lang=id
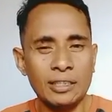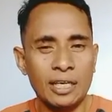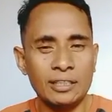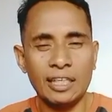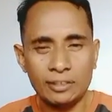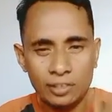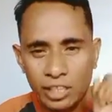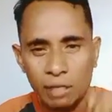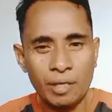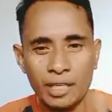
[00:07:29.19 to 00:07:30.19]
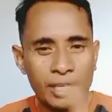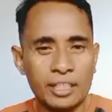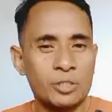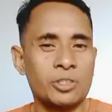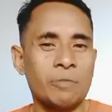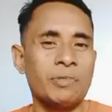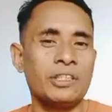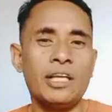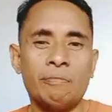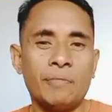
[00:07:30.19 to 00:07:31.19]
dan yang tidak benar itu
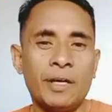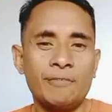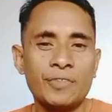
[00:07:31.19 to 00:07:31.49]
seperti apa.